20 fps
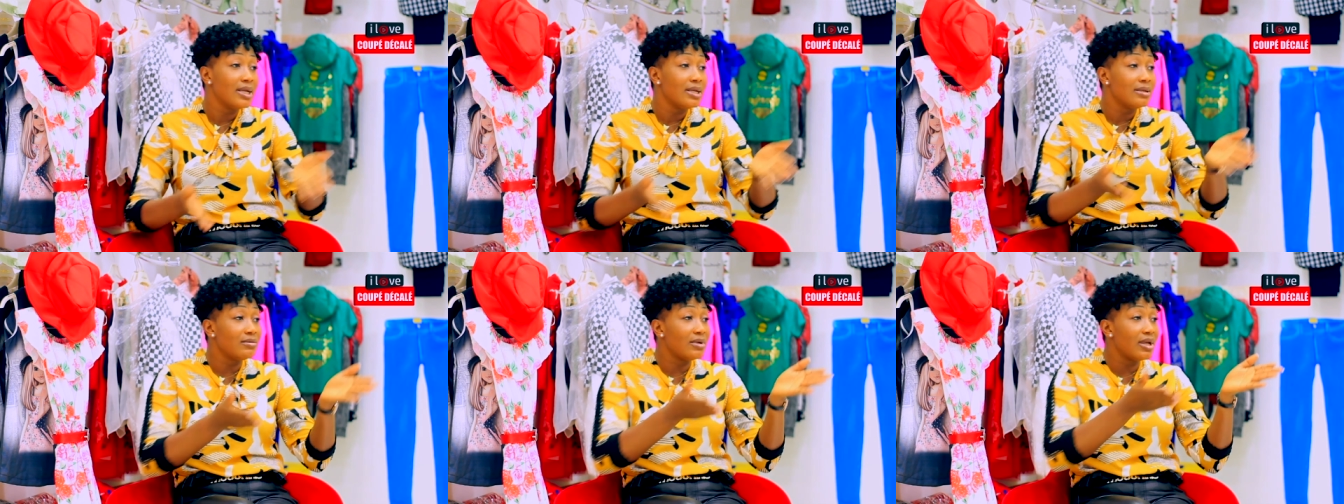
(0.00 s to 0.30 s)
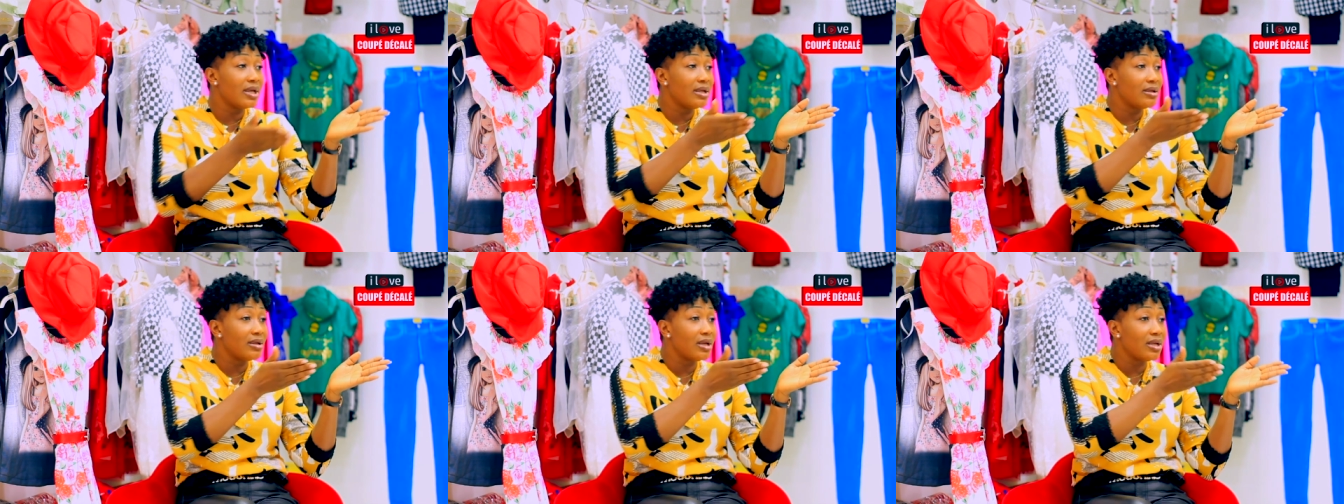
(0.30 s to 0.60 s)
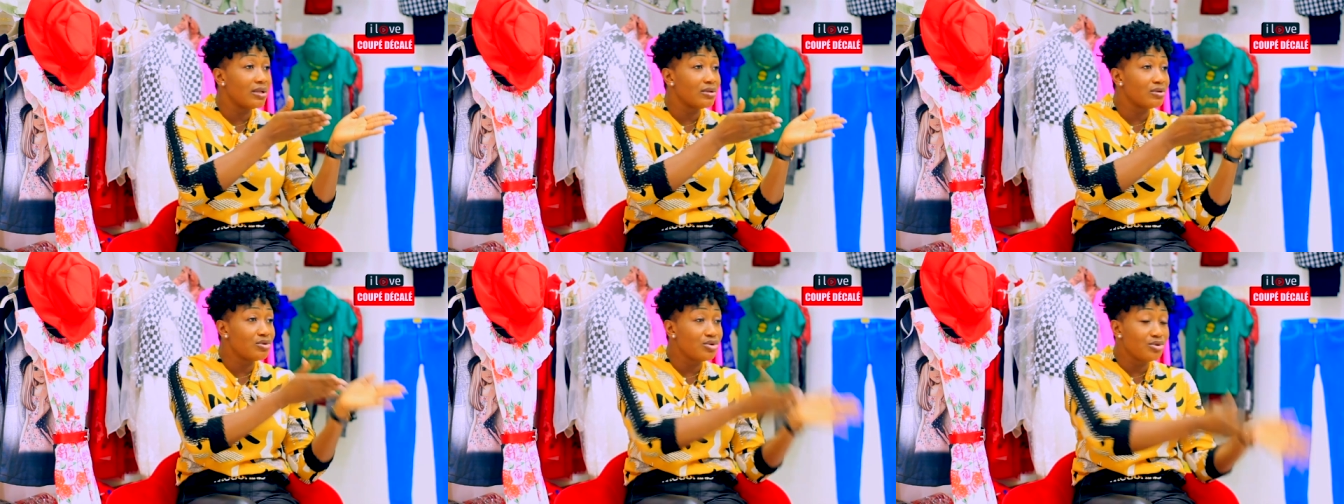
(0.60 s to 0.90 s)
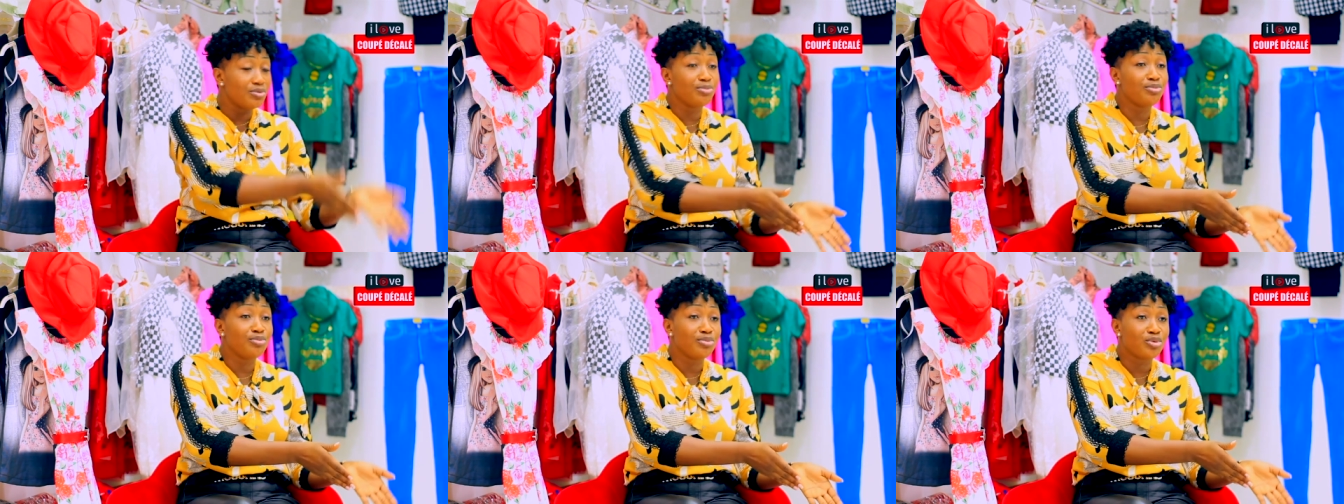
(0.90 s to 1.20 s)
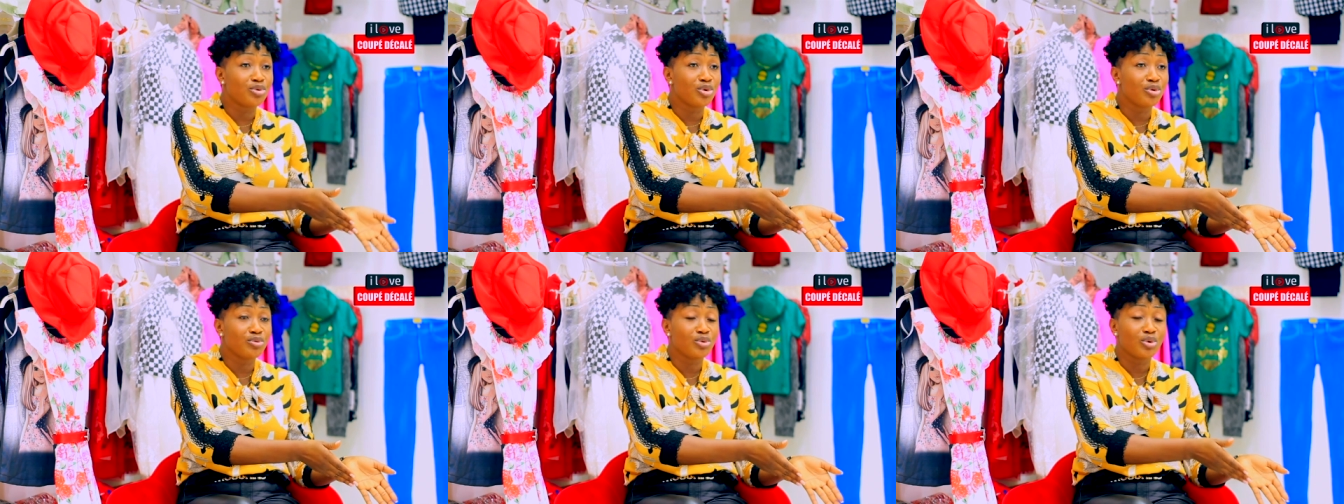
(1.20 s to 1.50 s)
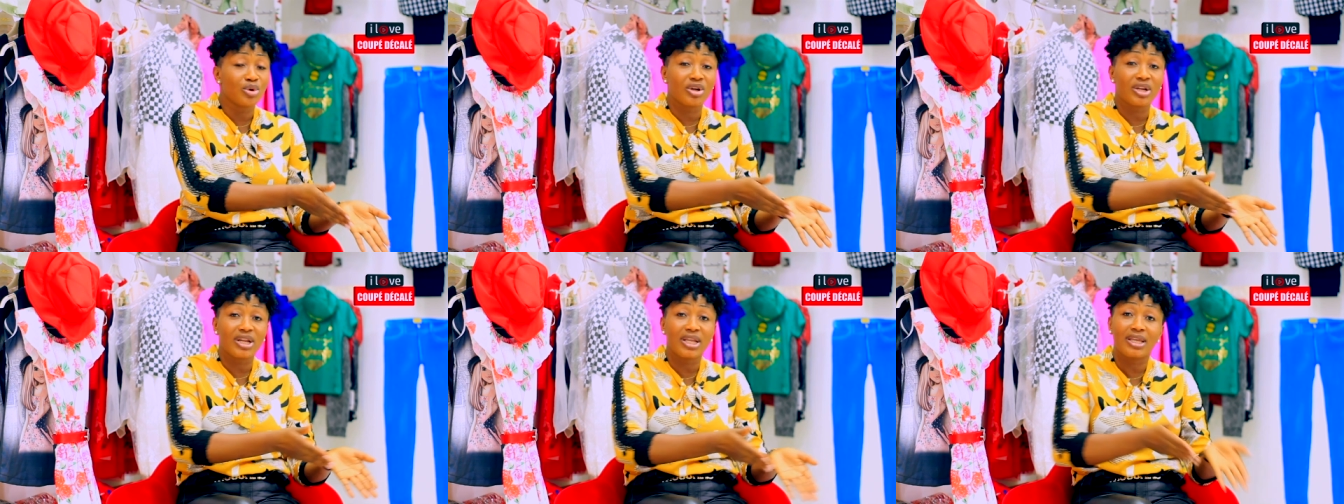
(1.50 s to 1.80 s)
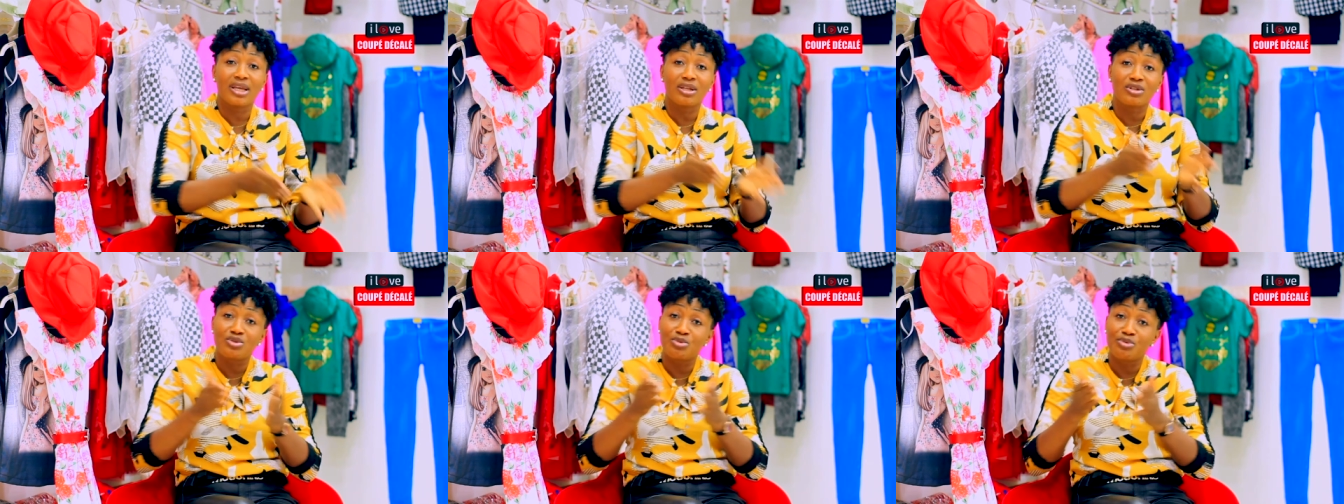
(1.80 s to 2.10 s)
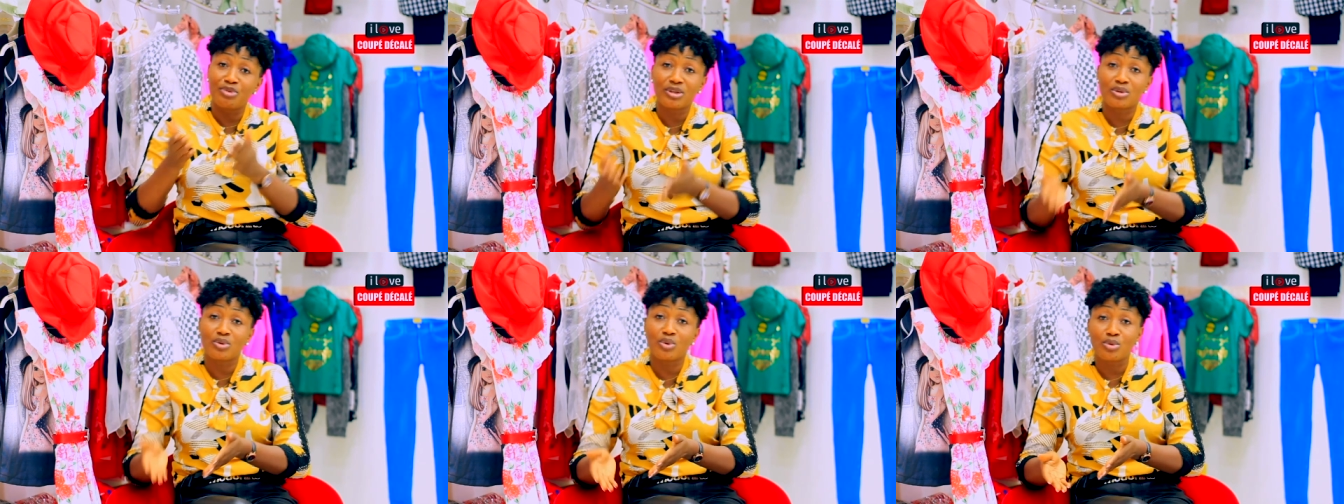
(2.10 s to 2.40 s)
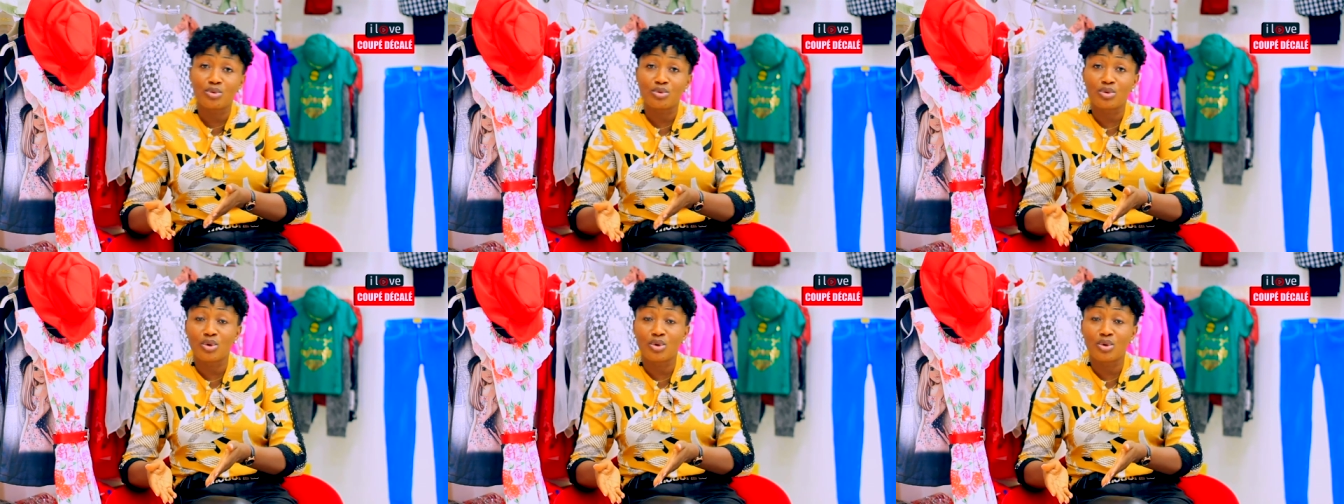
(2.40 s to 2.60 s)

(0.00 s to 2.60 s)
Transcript: Euh, euh, tu trouves ton reggae, tu fais ton,